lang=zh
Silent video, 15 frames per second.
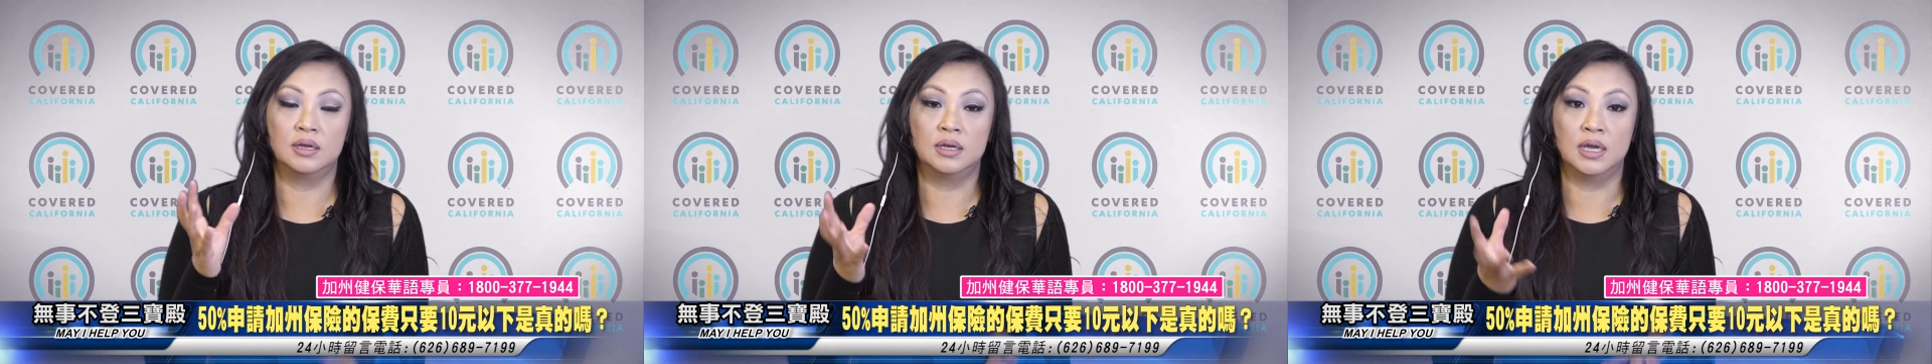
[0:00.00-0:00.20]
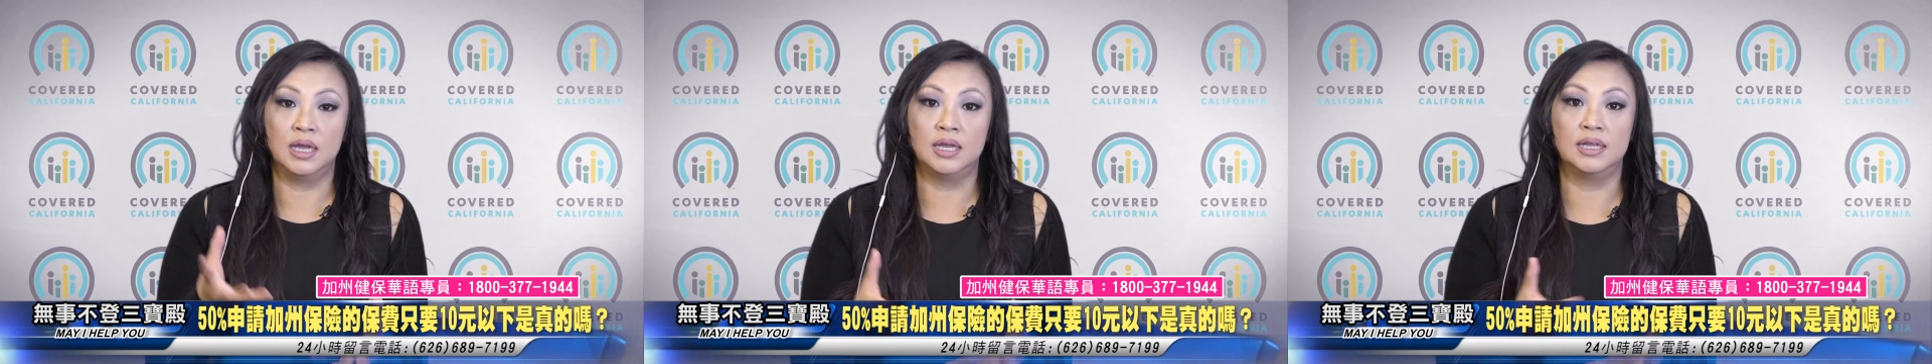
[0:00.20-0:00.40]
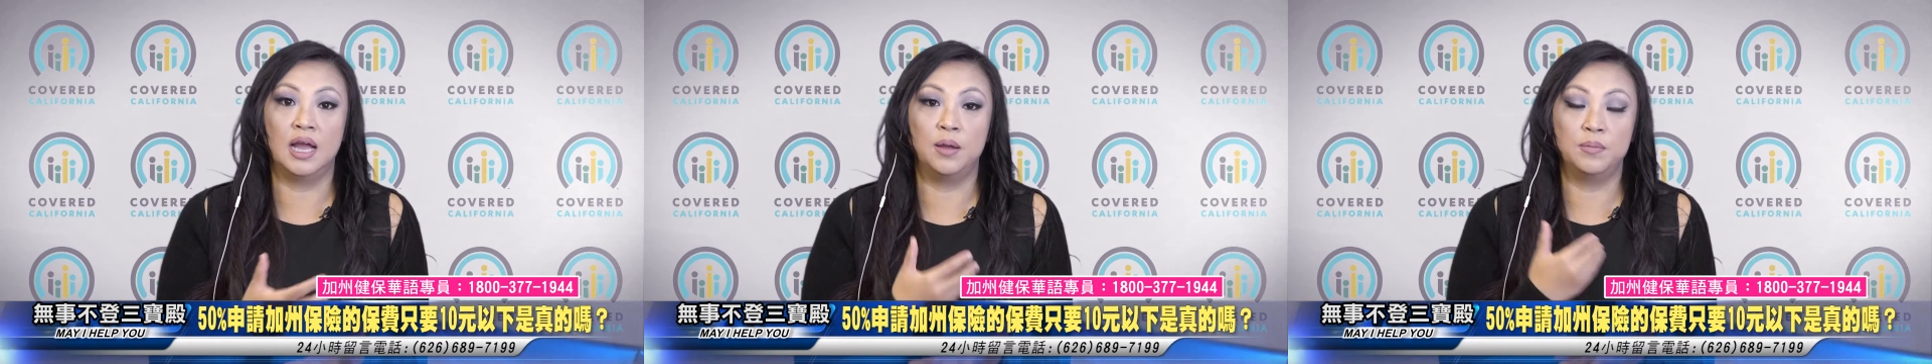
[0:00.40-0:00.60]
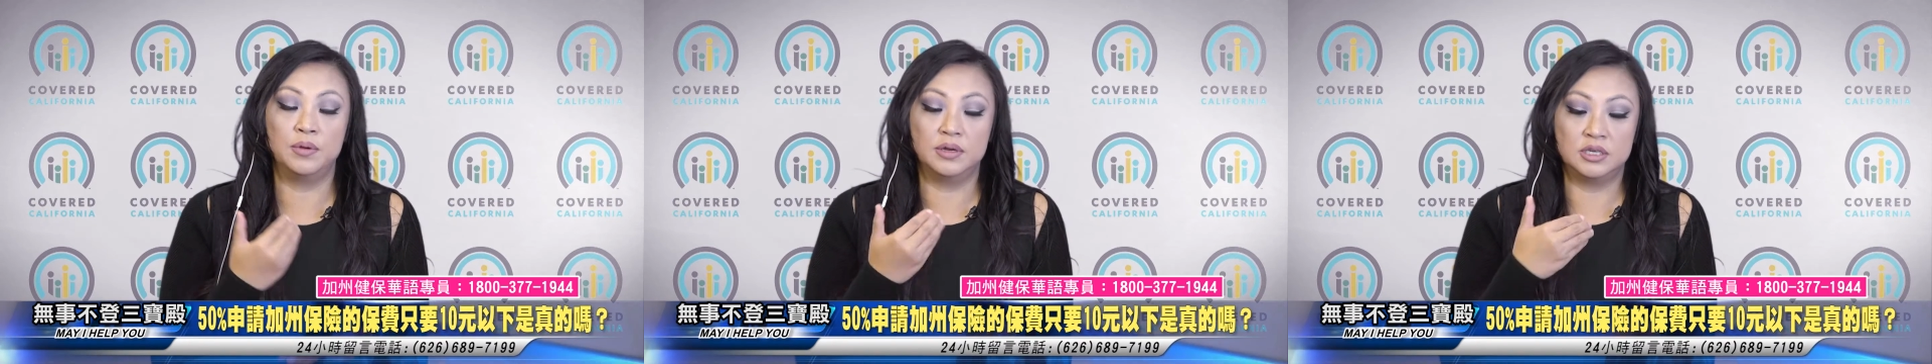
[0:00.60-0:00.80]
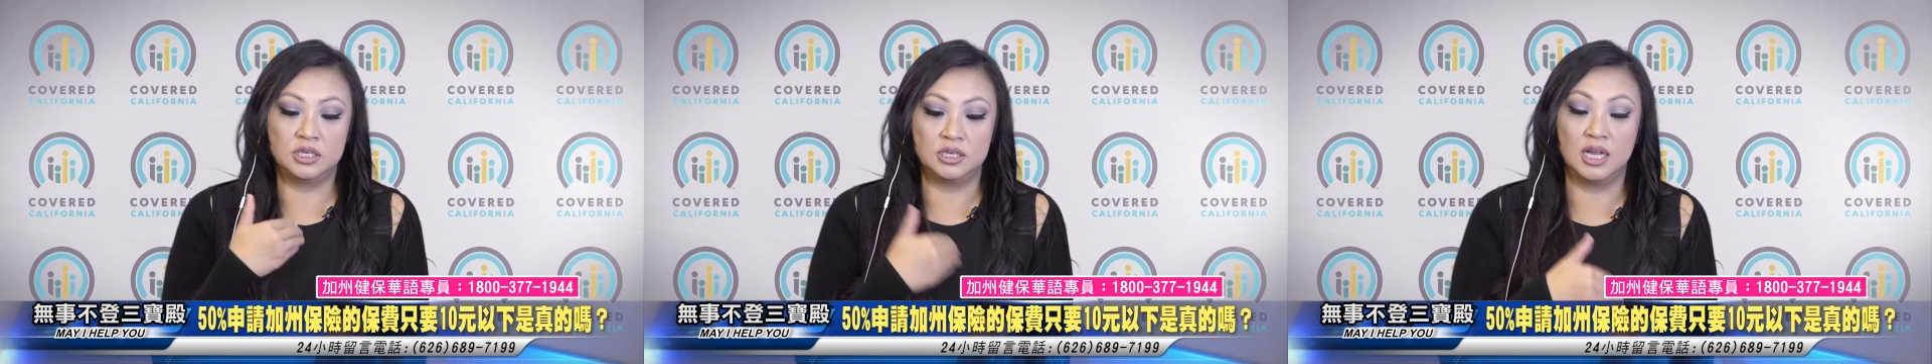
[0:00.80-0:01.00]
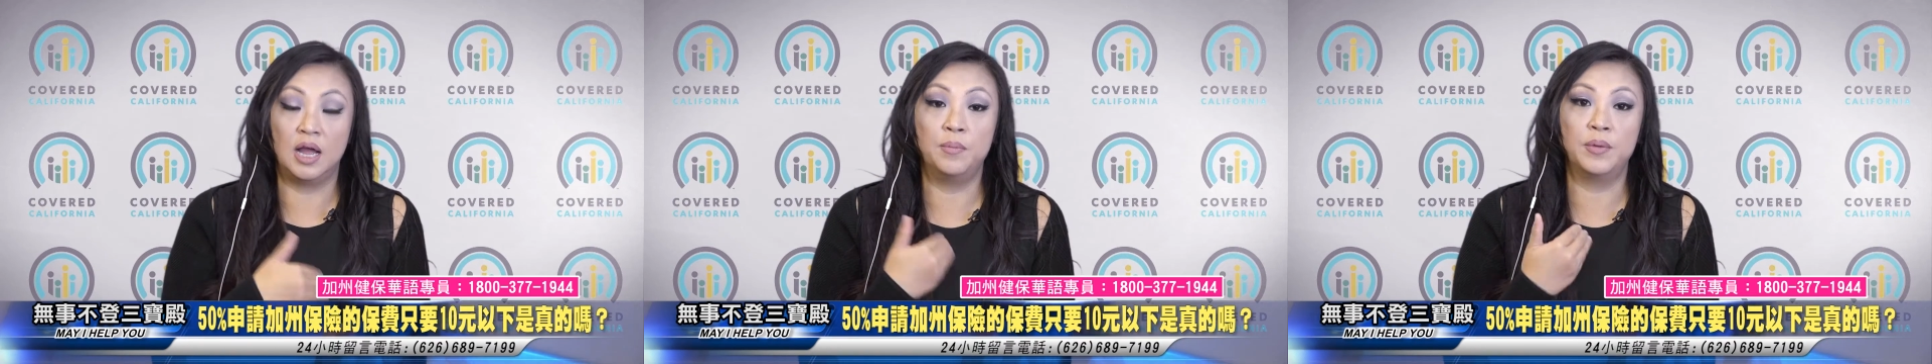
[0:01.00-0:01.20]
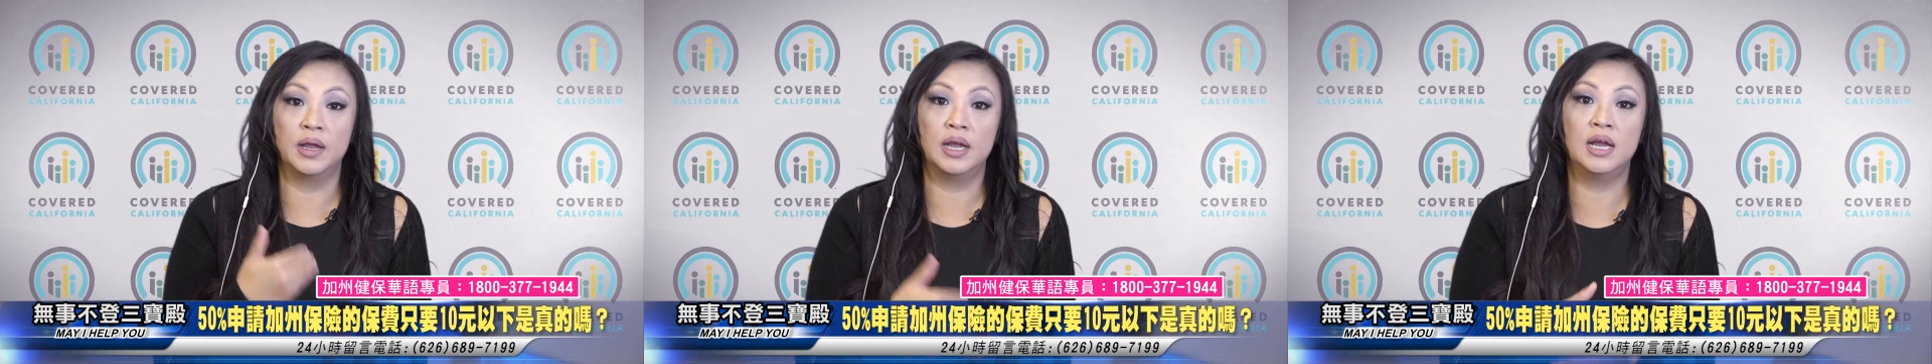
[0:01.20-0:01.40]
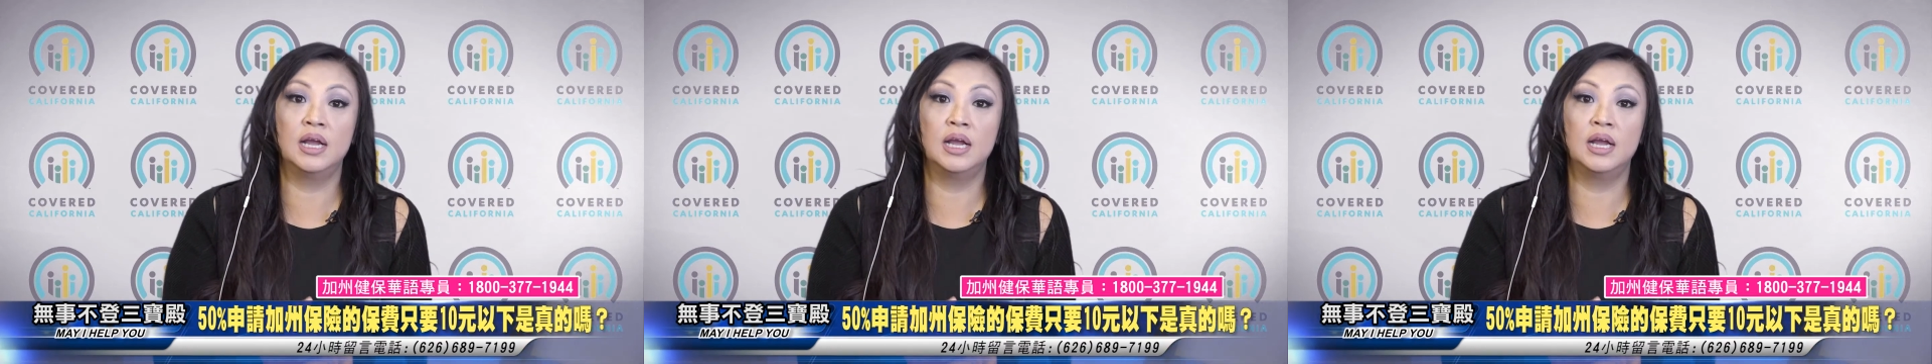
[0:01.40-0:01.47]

可以他们使他们